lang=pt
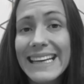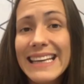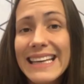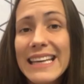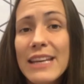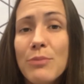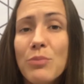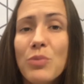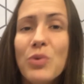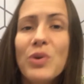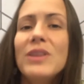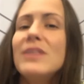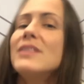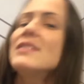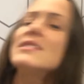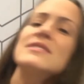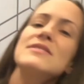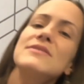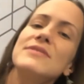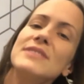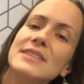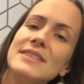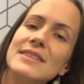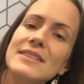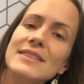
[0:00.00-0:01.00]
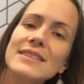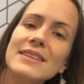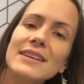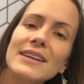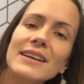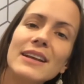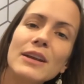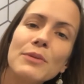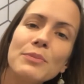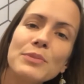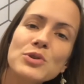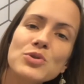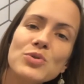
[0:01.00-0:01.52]
E muitas vezes
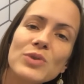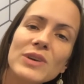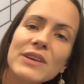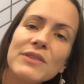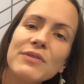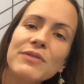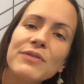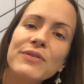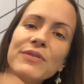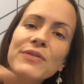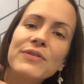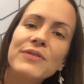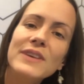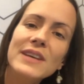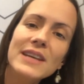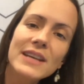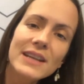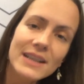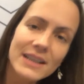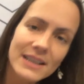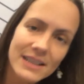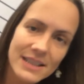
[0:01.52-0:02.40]
aquela pessoa que fica